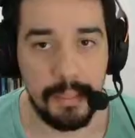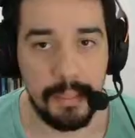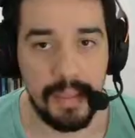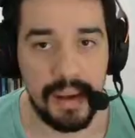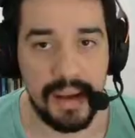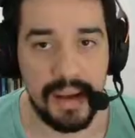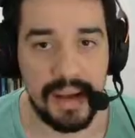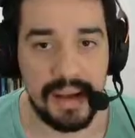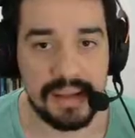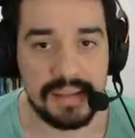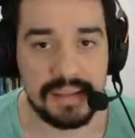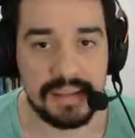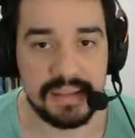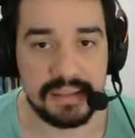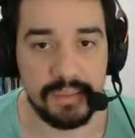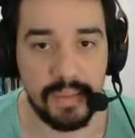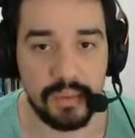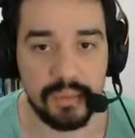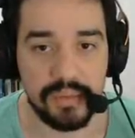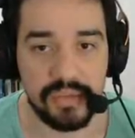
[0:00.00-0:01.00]
Mas,
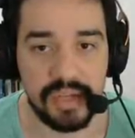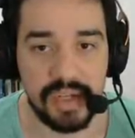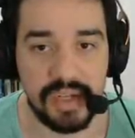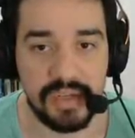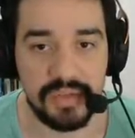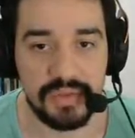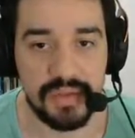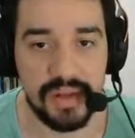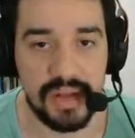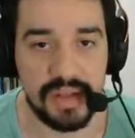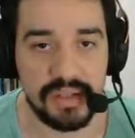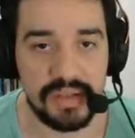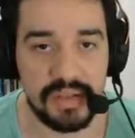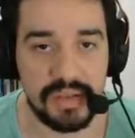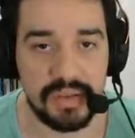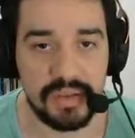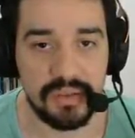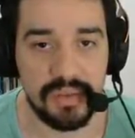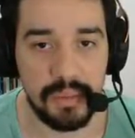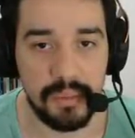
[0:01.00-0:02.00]
bom, chega de falar
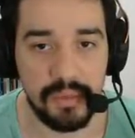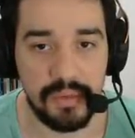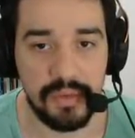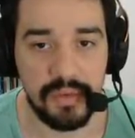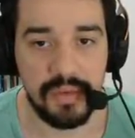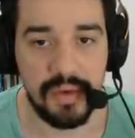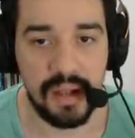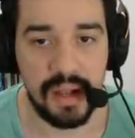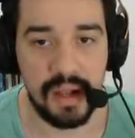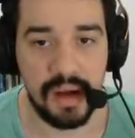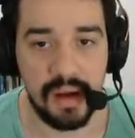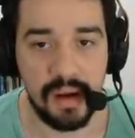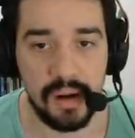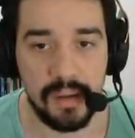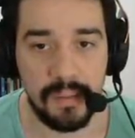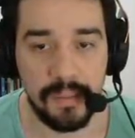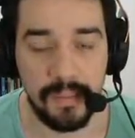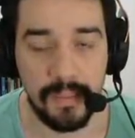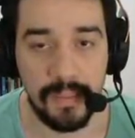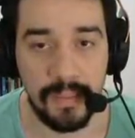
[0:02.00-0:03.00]
disso, vamos
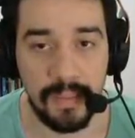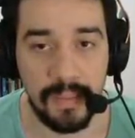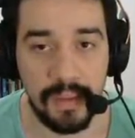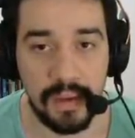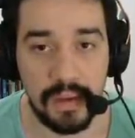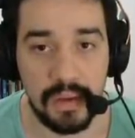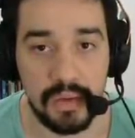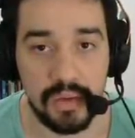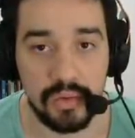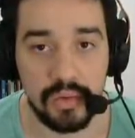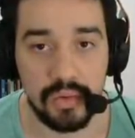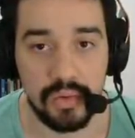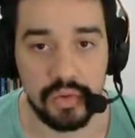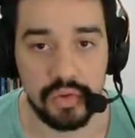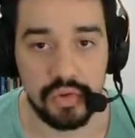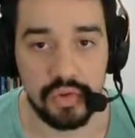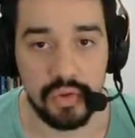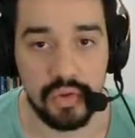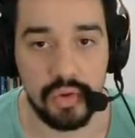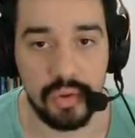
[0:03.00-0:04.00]
falar do
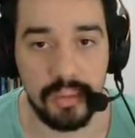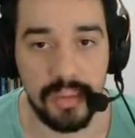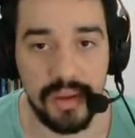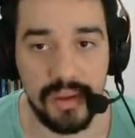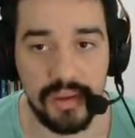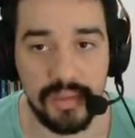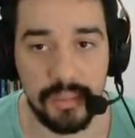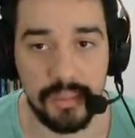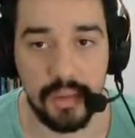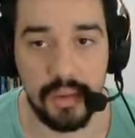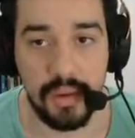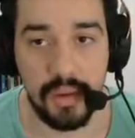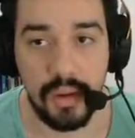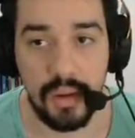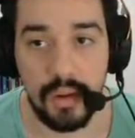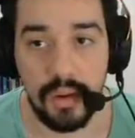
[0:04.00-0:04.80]
jogo mesmo.